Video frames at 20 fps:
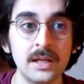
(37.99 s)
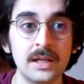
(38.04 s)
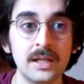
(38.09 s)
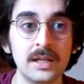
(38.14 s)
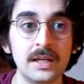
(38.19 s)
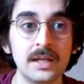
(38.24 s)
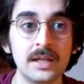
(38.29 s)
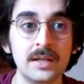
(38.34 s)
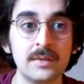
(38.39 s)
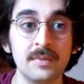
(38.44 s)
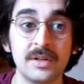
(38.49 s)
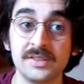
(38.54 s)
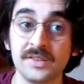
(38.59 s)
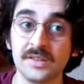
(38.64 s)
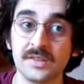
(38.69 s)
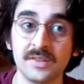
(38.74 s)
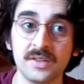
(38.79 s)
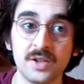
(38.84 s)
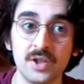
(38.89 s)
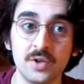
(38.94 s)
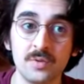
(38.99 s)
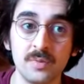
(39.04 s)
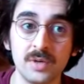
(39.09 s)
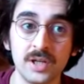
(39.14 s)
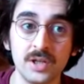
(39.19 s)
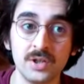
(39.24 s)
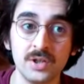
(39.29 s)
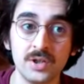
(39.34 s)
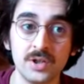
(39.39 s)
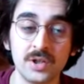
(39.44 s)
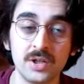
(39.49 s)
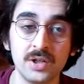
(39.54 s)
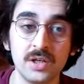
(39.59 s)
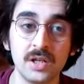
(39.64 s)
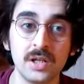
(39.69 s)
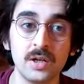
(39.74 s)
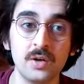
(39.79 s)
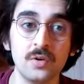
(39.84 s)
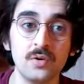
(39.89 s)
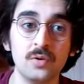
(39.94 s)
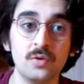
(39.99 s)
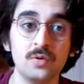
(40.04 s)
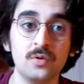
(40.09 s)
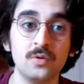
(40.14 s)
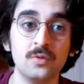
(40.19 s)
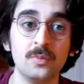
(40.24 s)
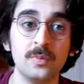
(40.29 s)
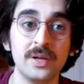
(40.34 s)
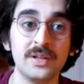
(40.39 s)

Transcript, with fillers: e mais recentemente eu